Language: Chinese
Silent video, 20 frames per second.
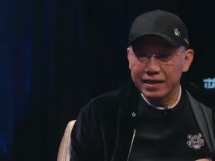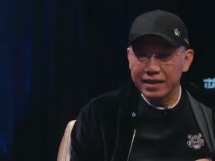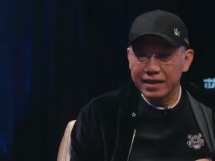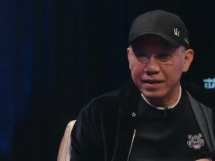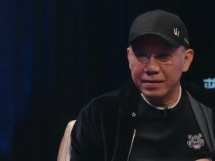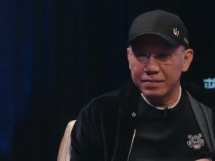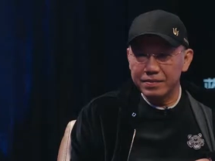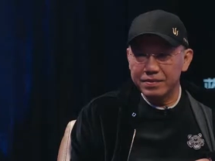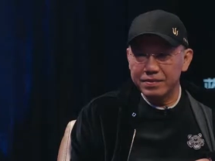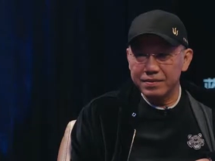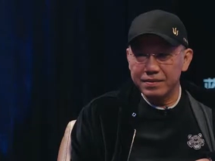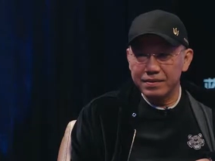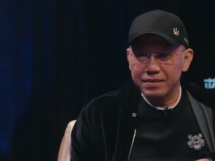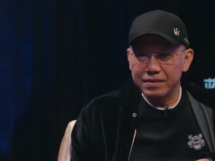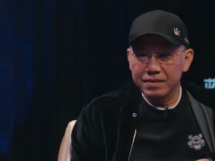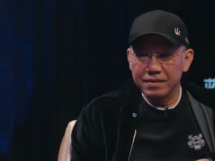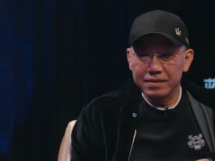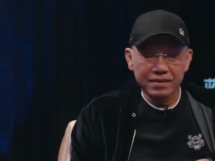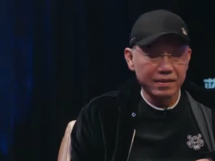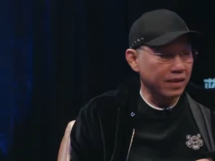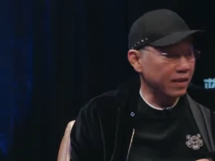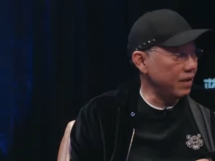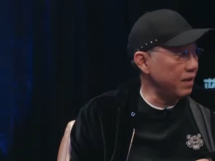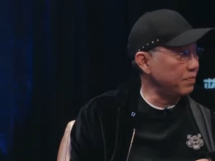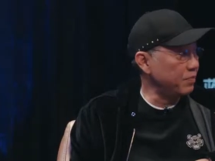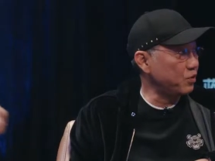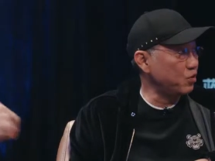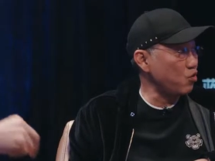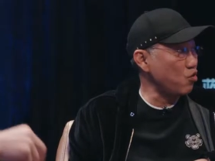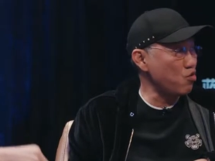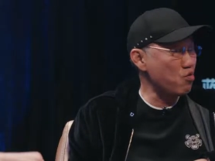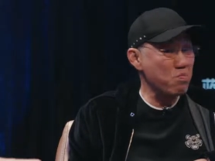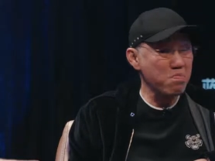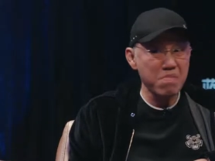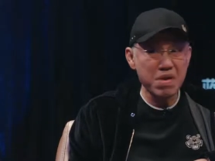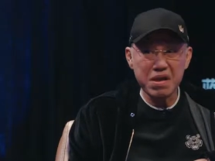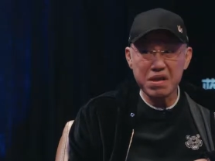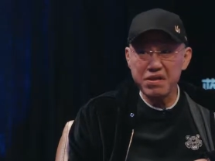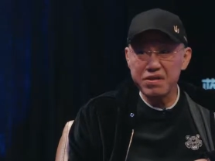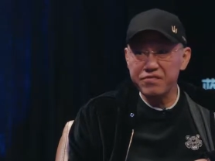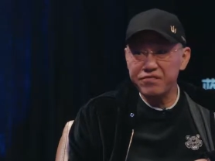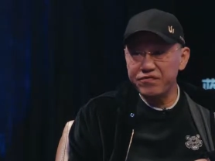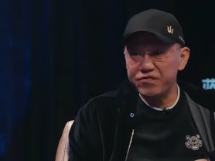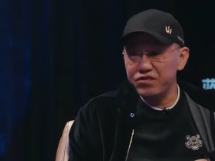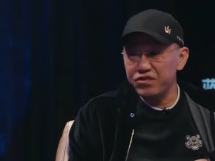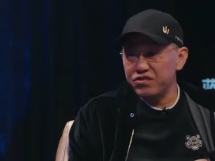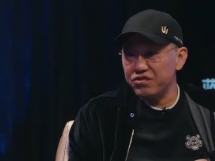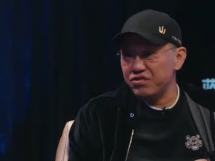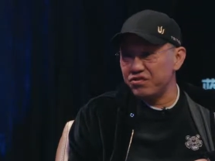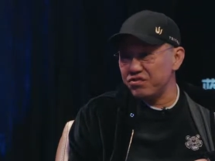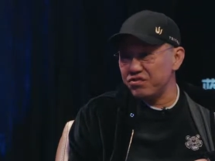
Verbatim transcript: apps. On little fish. So many fish.